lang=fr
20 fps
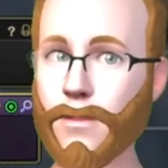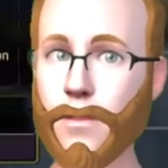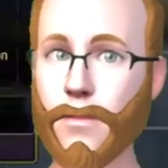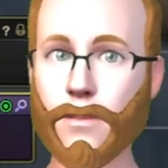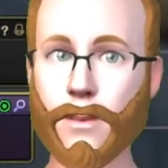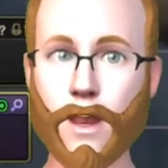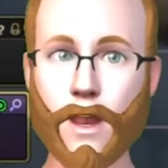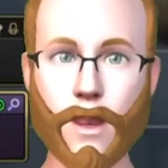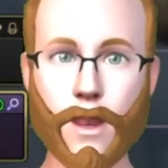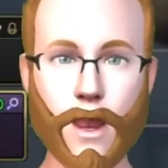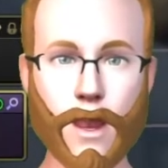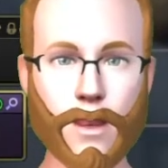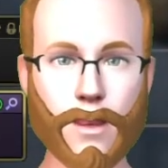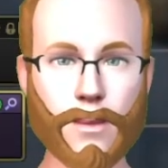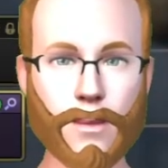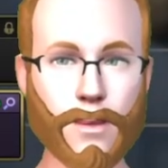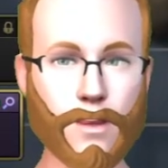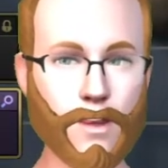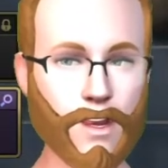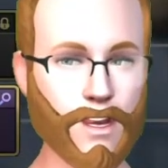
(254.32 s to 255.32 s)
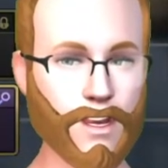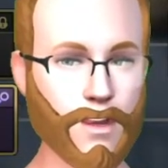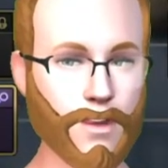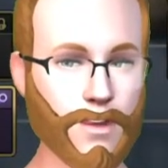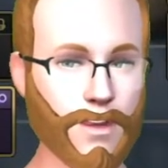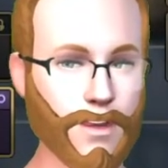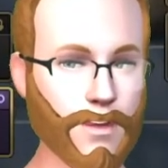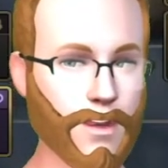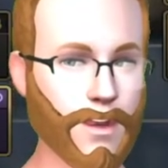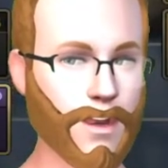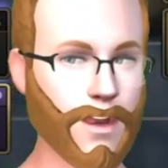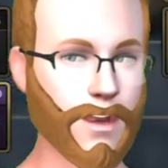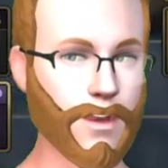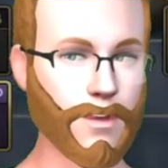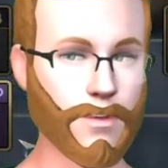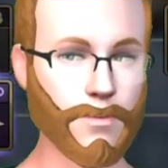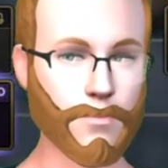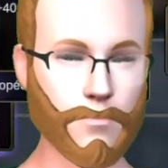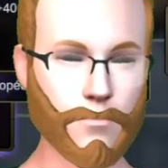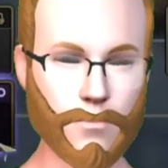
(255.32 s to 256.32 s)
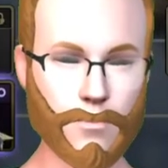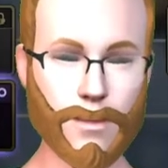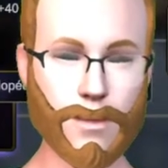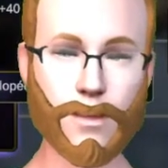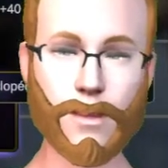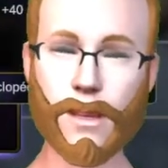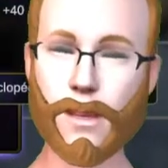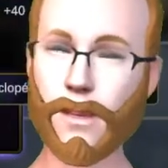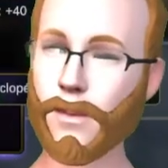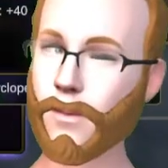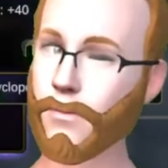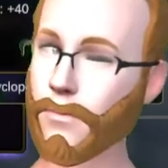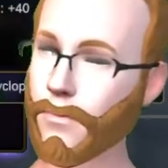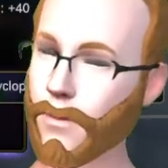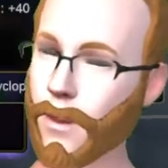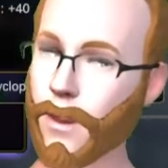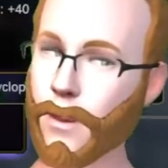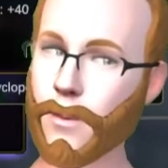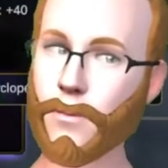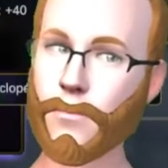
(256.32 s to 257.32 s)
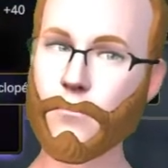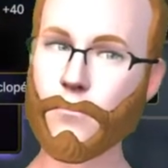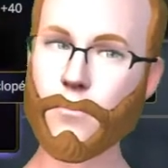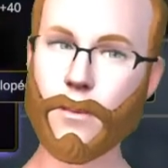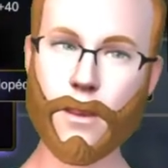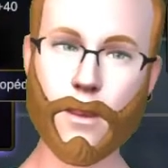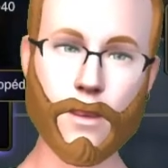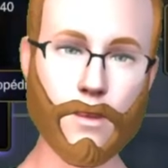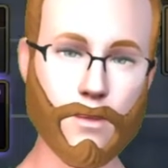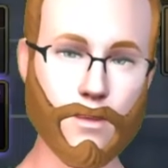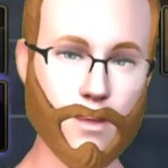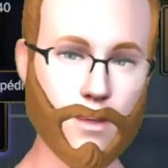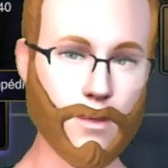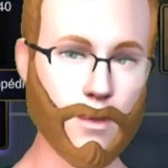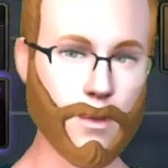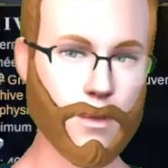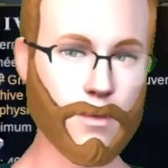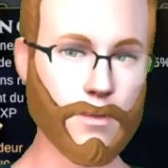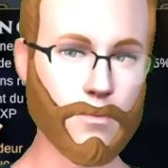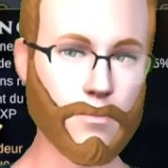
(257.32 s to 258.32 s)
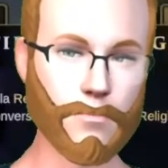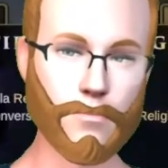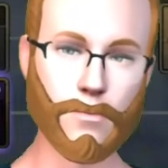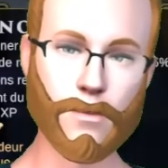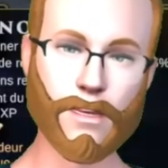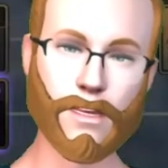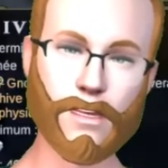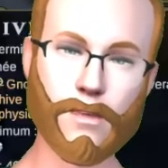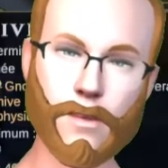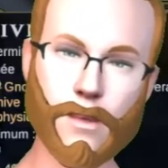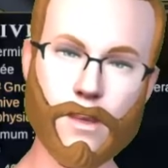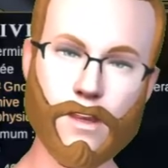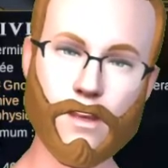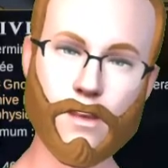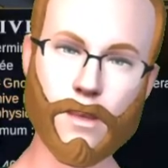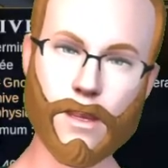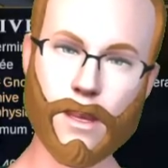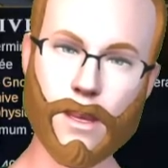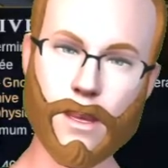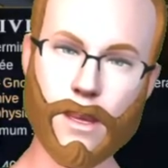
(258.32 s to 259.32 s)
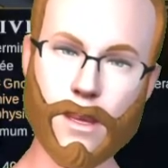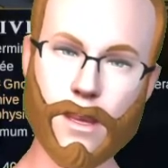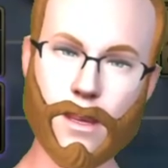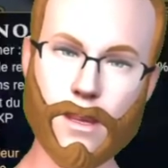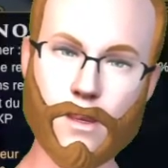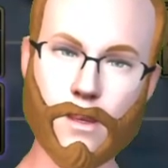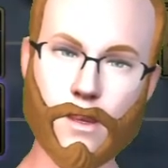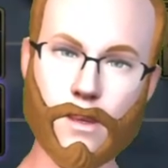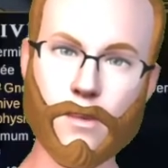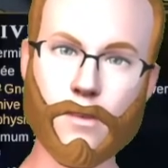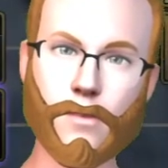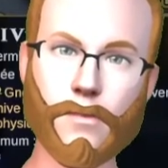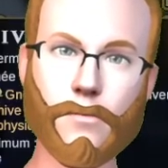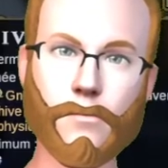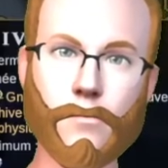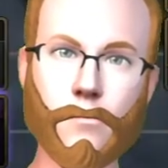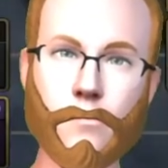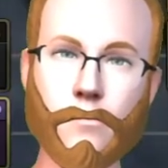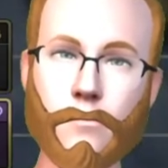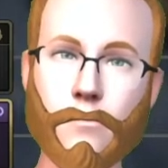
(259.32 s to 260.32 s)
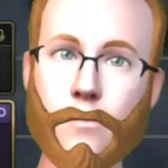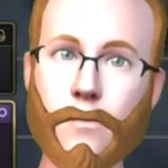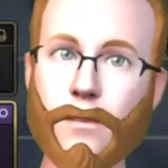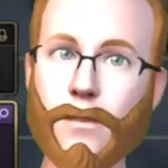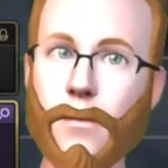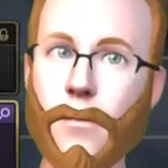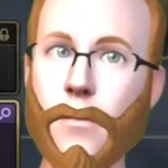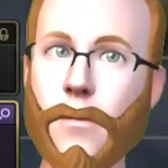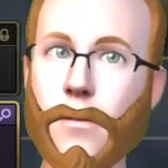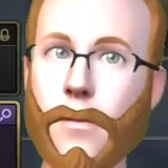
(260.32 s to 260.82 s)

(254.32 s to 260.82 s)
pareil, ce sont des techs qui sont en bas, dans l'arbre du bas, qui correspondent à la religion. Donc, si vous n'avez pas